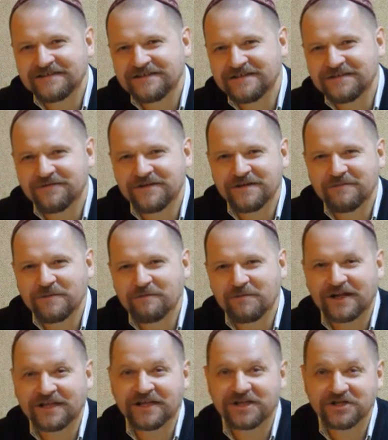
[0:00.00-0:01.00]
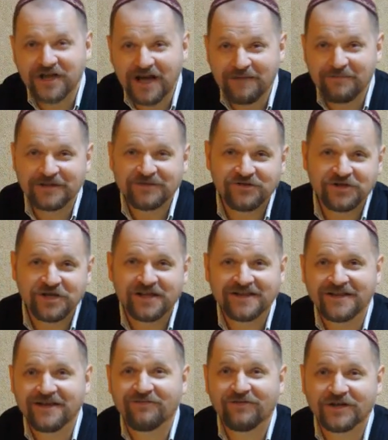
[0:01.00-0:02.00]
сегодня мы продолжаем отвечать
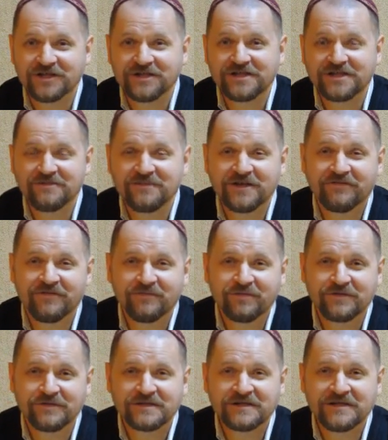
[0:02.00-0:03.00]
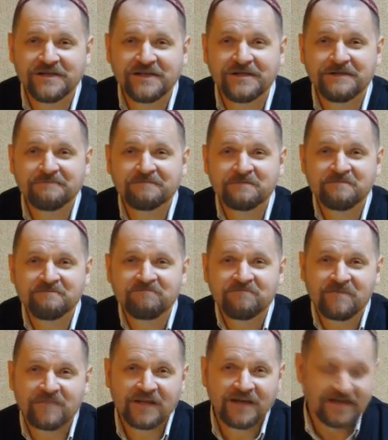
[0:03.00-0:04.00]
на ваши зимние вопросы. И
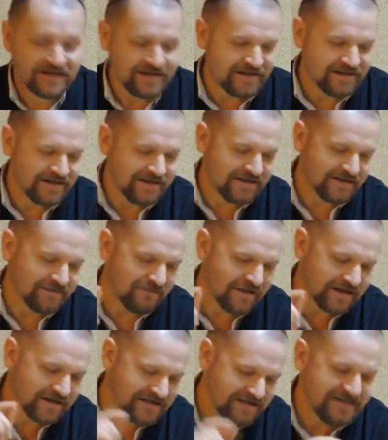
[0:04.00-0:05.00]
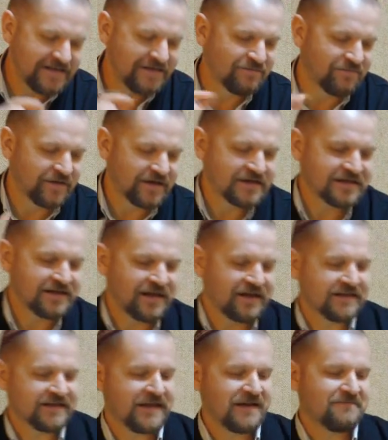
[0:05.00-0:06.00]
э, Максим
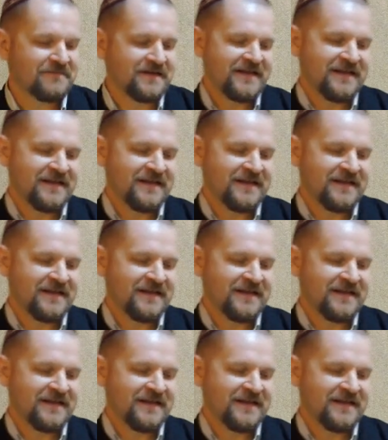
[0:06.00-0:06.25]
прислал нам